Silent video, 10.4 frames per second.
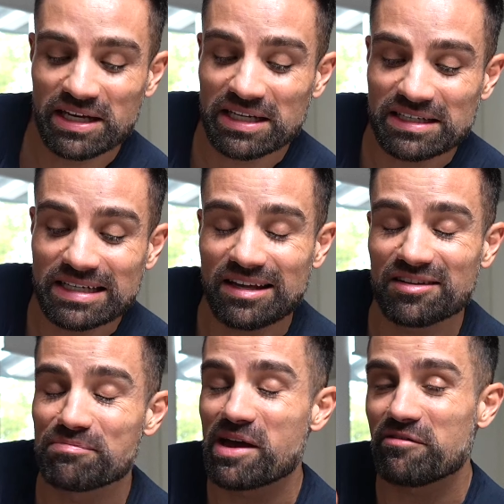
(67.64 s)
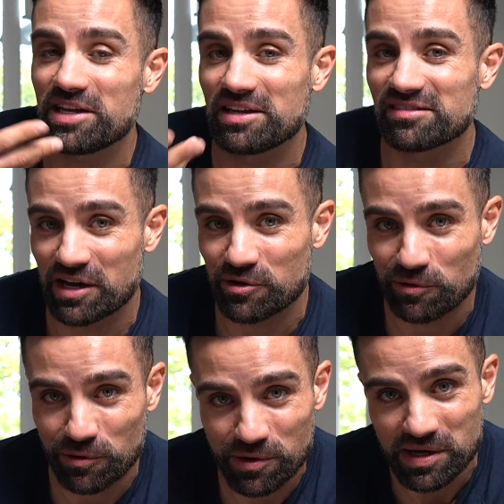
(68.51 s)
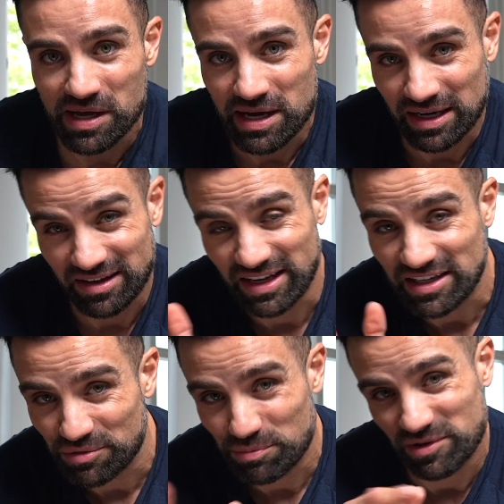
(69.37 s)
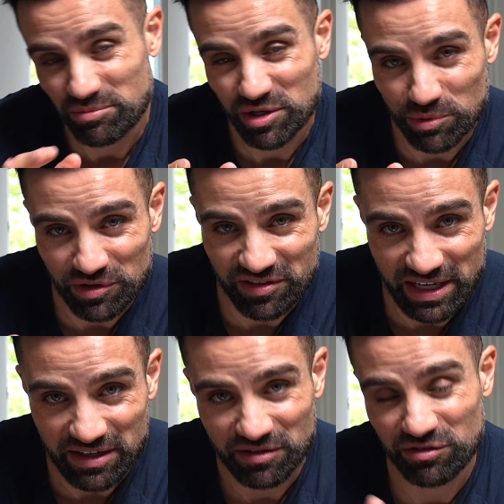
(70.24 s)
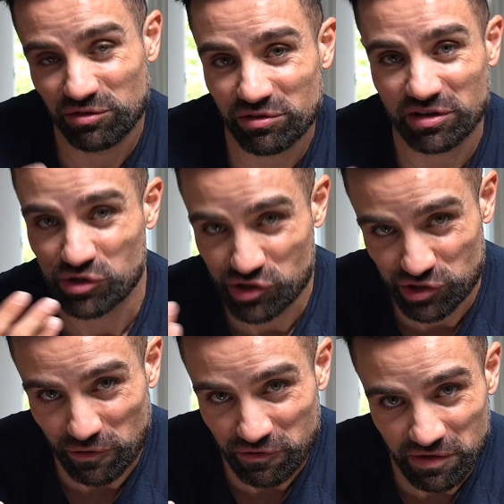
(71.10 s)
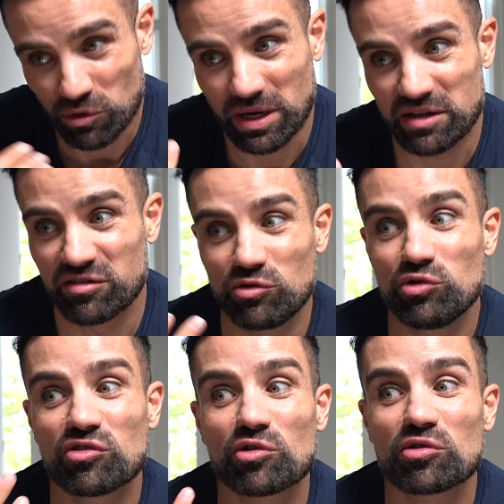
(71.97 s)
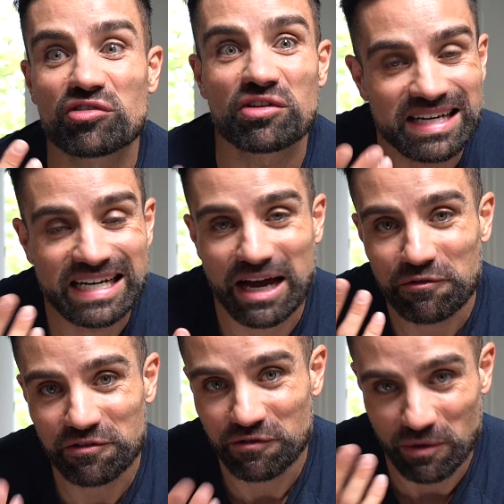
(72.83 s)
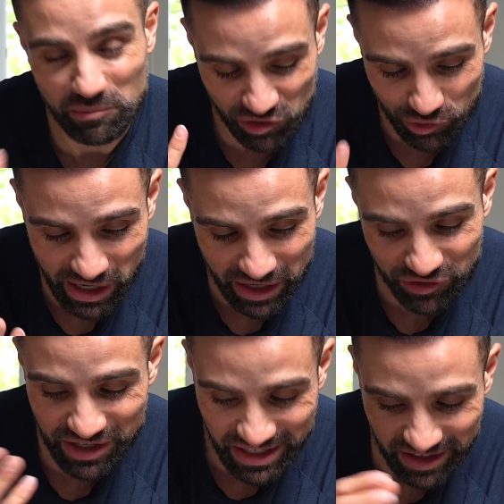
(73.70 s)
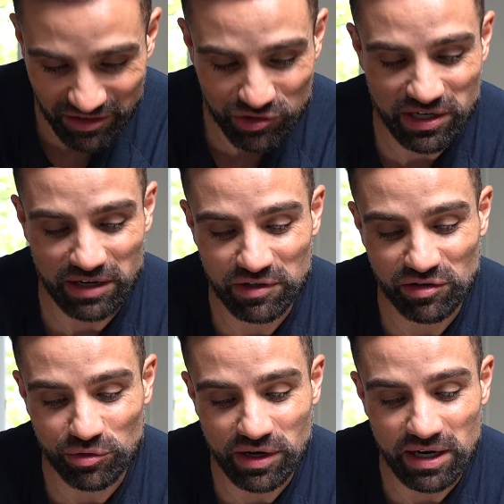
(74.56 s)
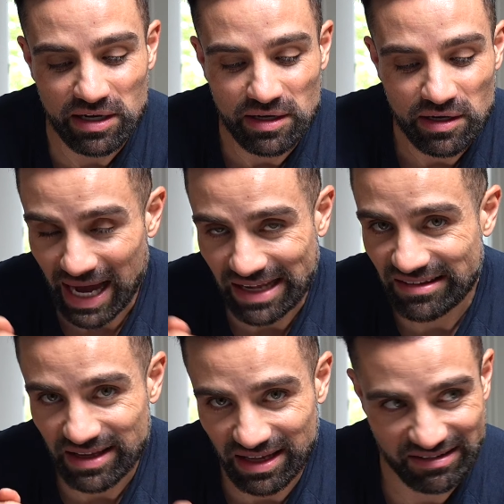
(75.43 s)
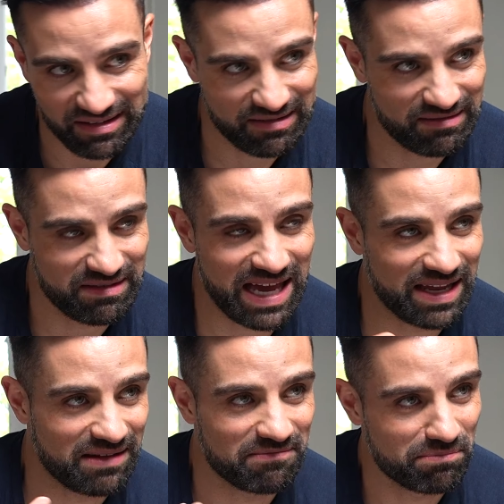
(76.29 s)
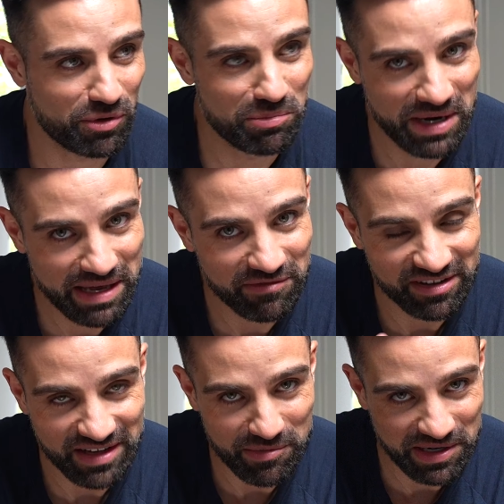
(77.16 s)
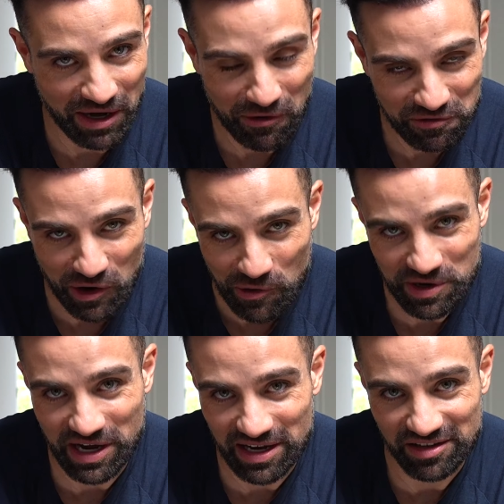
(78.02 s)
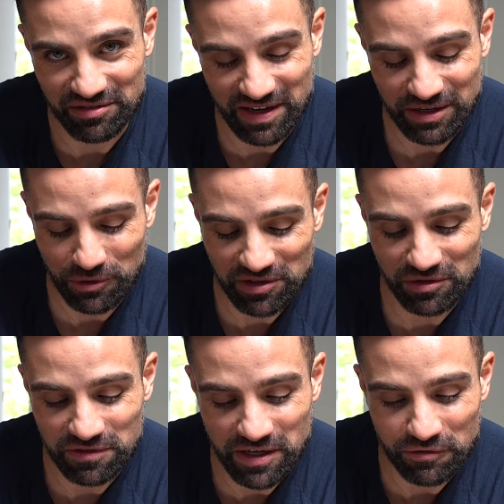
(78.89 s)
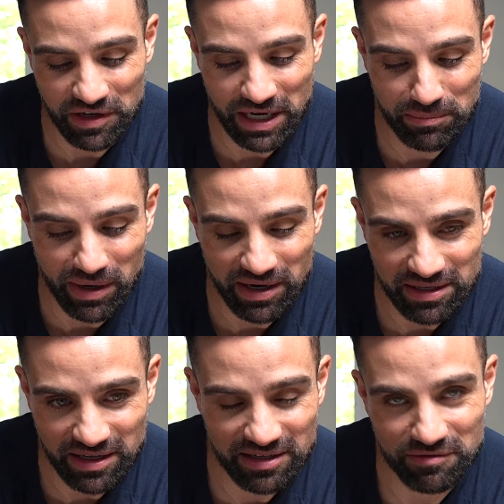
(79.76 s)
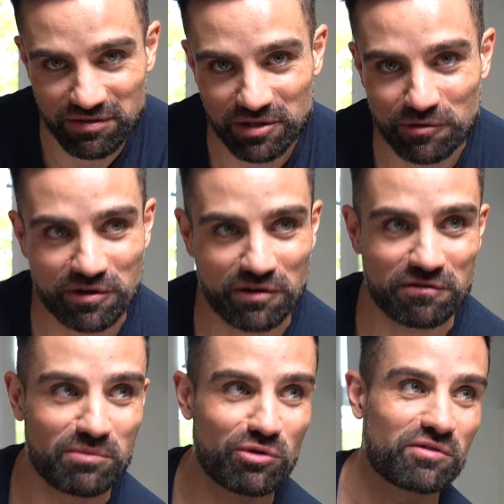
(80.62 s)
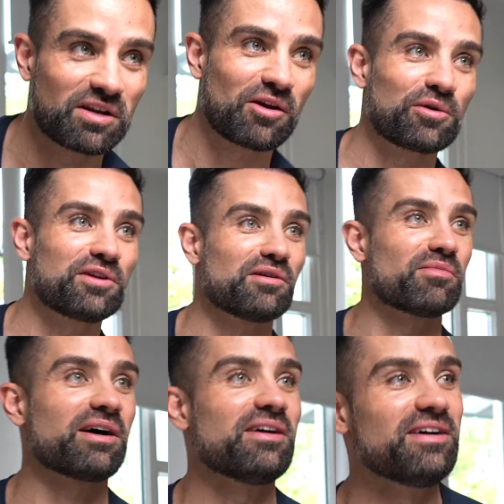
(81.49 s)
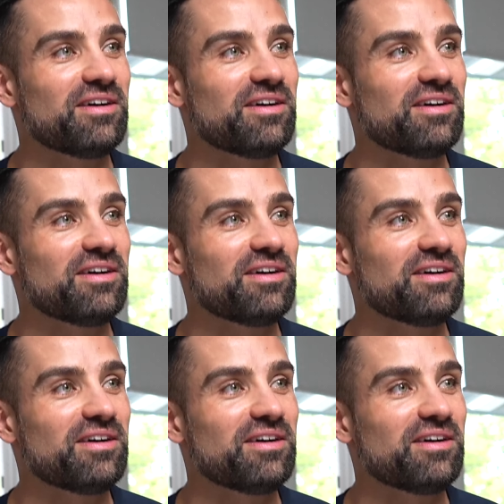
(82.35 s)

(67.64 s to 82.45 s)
Erythrit ist mehrwertiges Alkohol, hat 60 bis 70 Prozent Süßstoff oder Süßungskraft vom Zucker, also nicht ganz so stark wie Zucker. Einziges ja, Problem, was damit auftauchen kann, ist, also wenn ihr euch zu viel davon reinballert, kennt ihr vielleicht noch von der FIBO, wenn die Leute immer